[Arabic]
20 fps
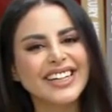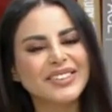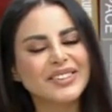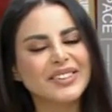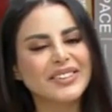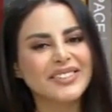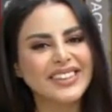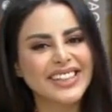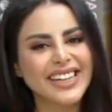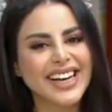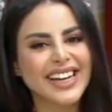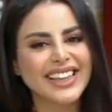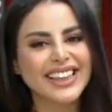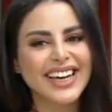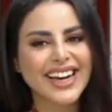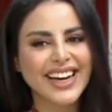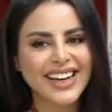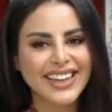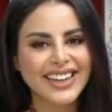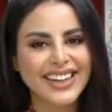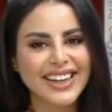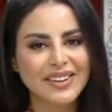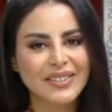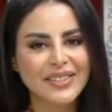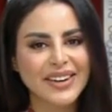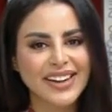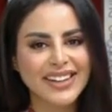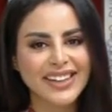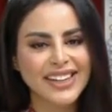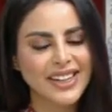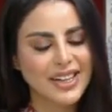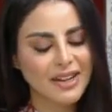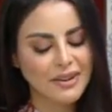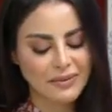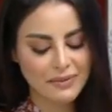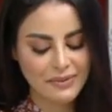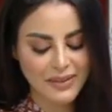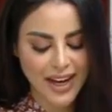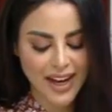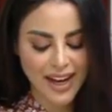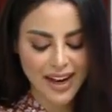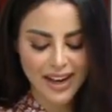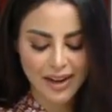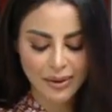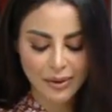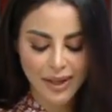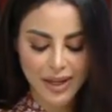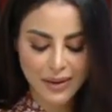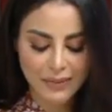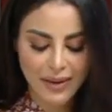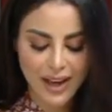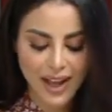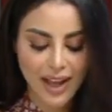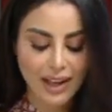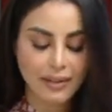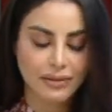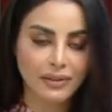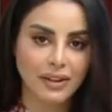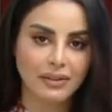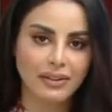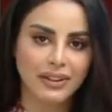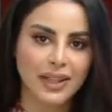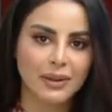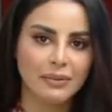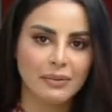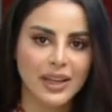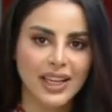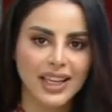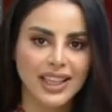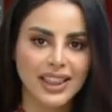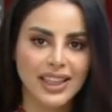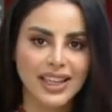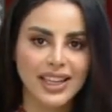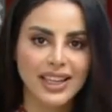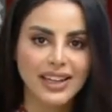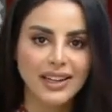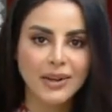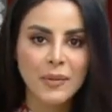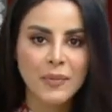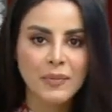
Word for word: عموما هذه آخر أخبارنا اليوم بحاول ما أخفف دمي كثير